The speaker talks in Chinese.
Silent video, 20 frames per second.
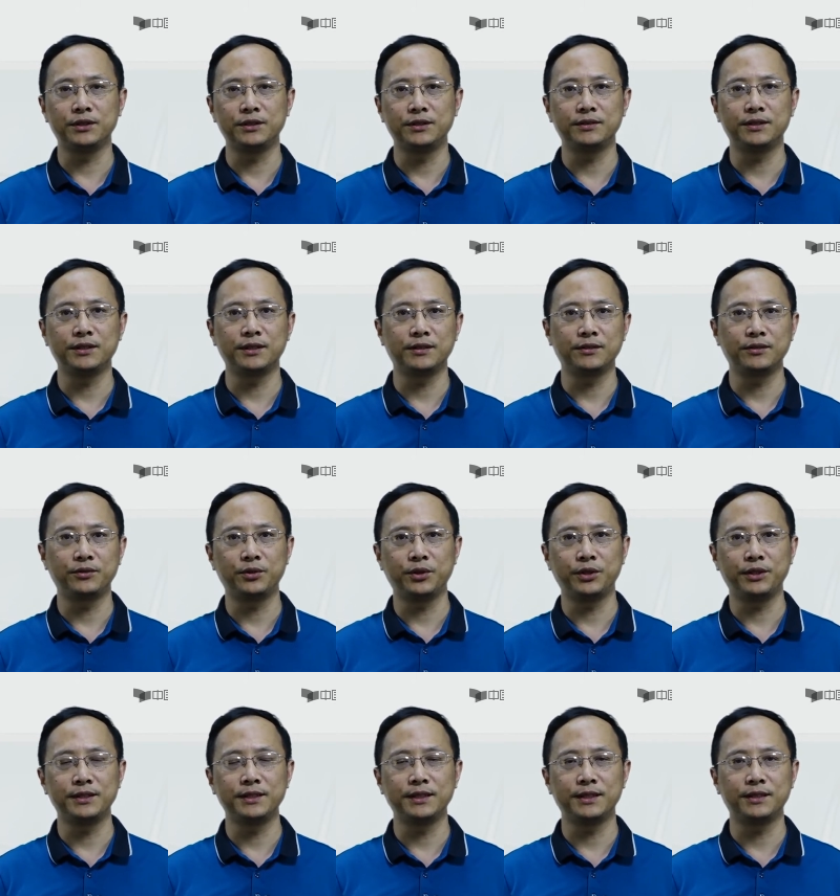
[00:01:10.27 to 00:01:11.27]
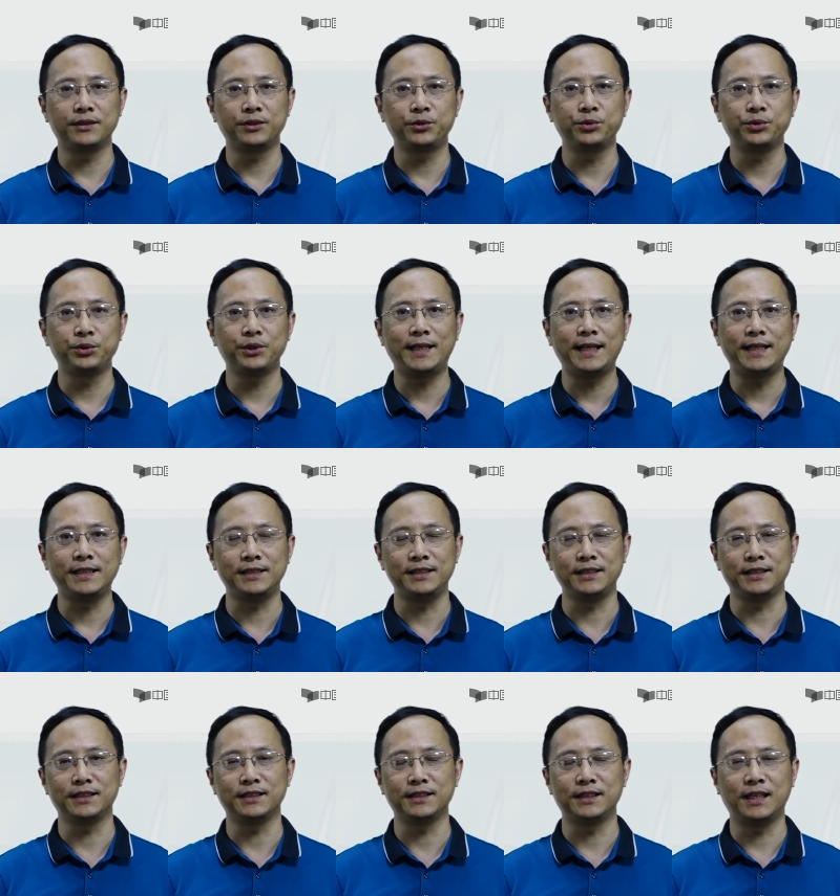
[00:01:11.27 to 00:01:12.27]
就是对于这个数据类
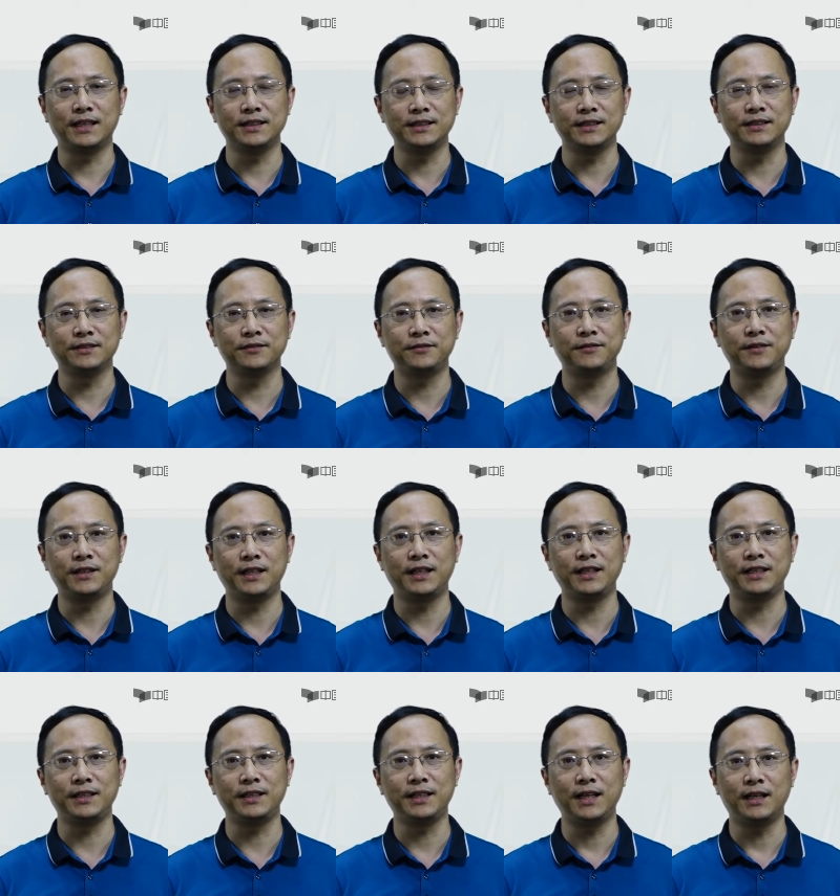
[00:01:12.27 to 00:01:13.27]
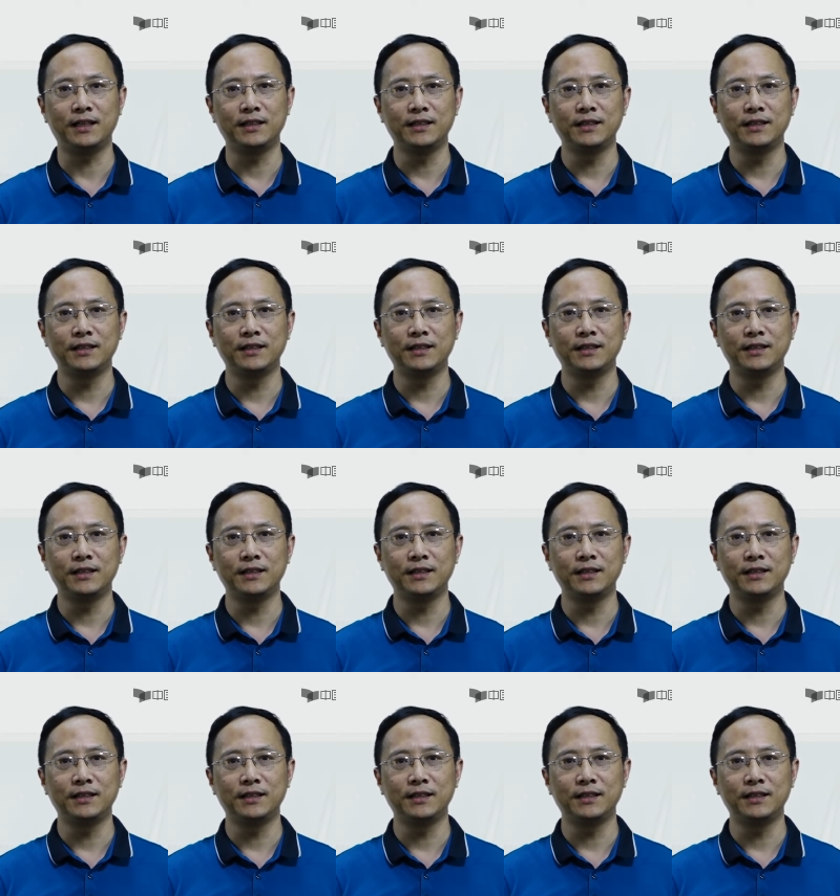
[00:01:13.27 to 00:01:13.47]
型来进行分类一样。